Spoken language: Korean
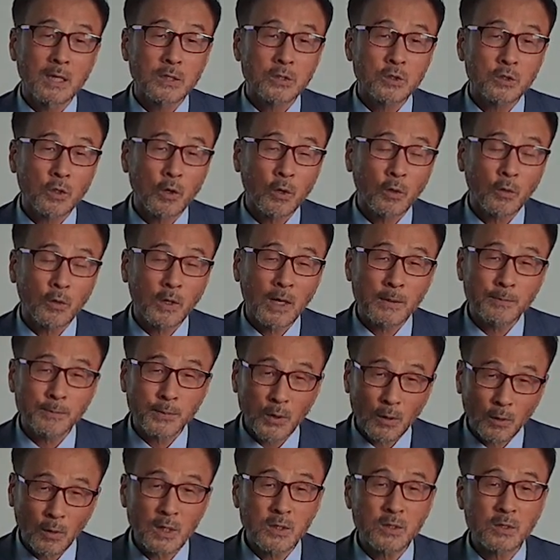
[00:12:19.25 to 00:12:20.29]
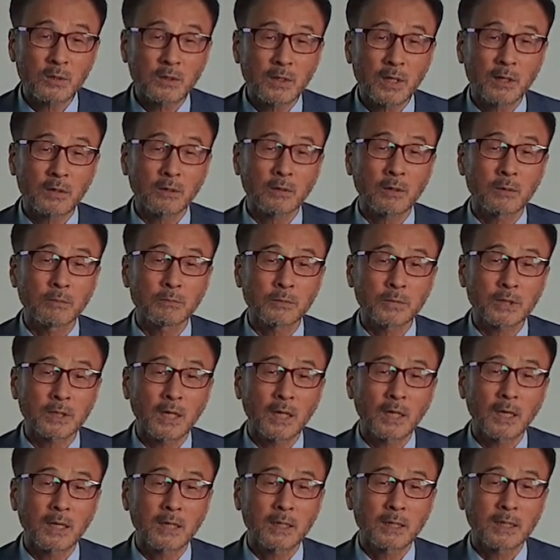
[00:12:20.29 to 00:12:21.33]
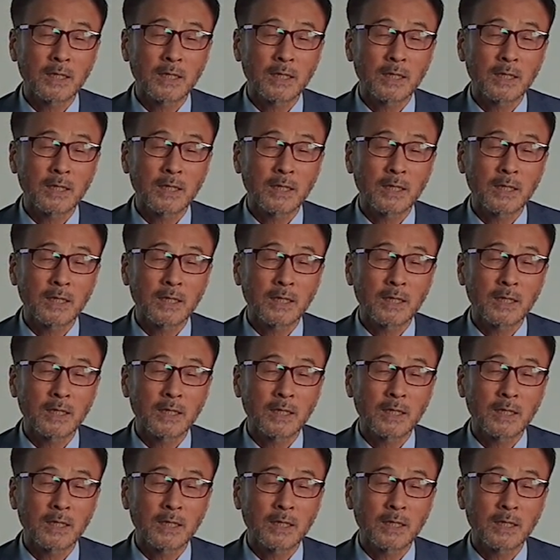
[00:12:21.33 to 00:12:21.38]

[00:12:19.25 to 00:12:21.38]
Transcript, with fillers: 선언할 필요가 있었다는 겁니다.